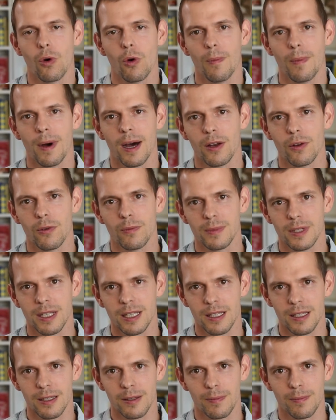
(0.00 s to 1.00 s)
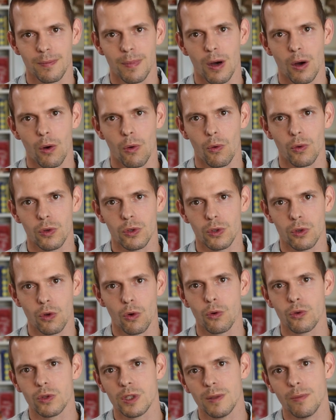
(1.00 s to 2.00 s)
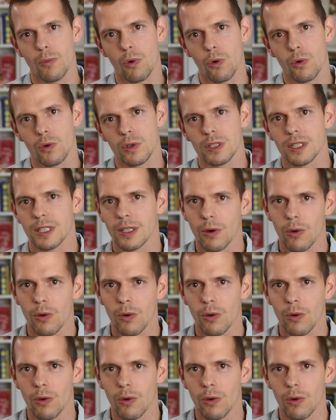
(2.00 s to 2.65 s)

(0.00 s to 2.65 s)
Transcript: Roman um den Baron Cosimo di